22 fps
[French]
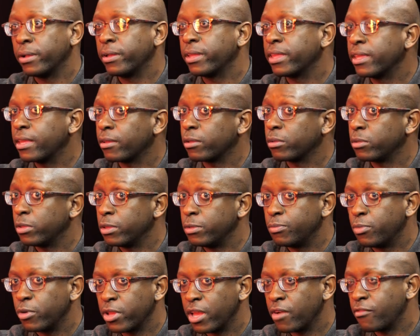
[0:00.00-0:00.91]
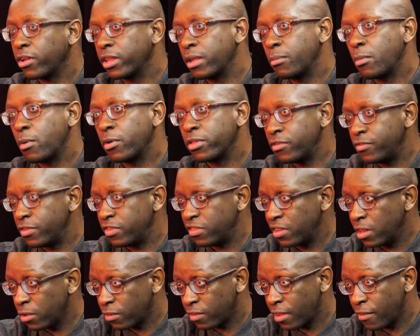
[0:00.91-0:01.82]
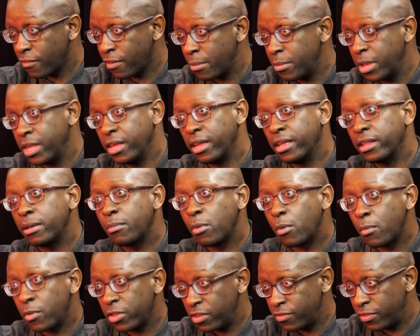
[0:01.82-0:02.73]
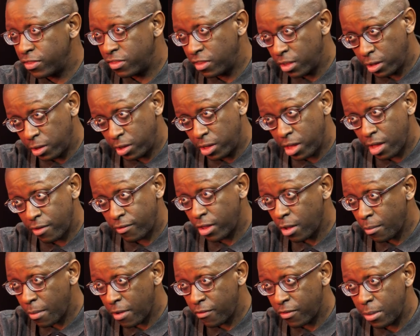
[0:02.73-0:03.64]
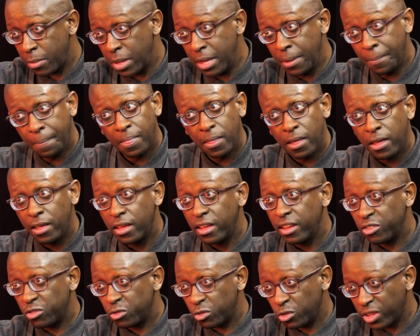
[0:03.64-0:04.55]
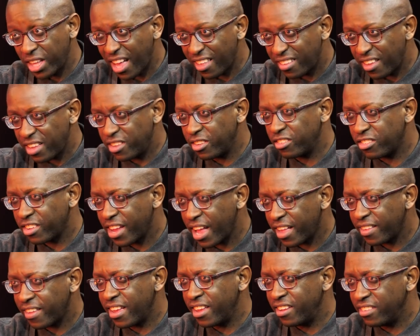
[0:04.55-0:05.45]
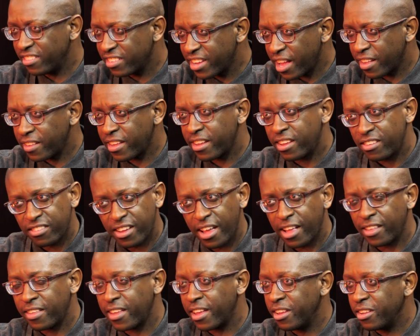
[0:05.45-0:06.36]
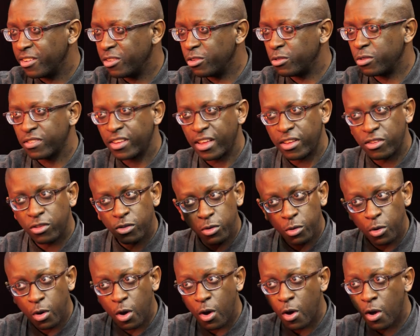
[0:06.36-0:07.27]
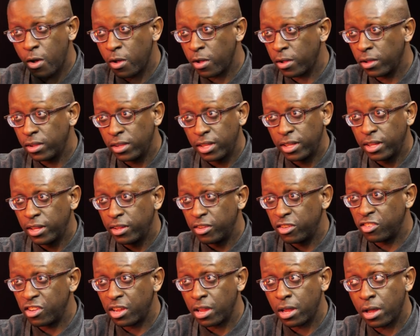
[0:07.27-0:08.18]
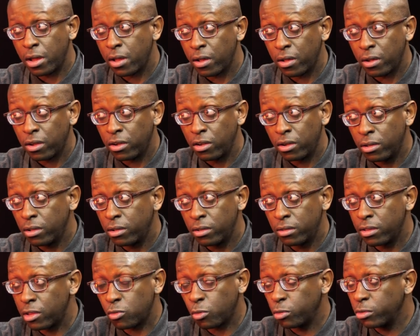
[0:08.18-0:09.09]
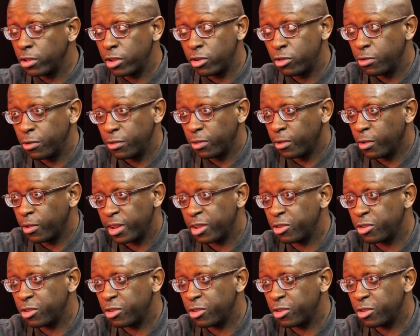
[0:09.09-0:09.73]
ben, il, peut y avoir des moments difficiles dans sa famille et des moments difficiles qu'il y avait dans ma famille. Je gardais, je gardais, je gardais, je gardais jusqu'à ce que j'ai des trous des cheveux,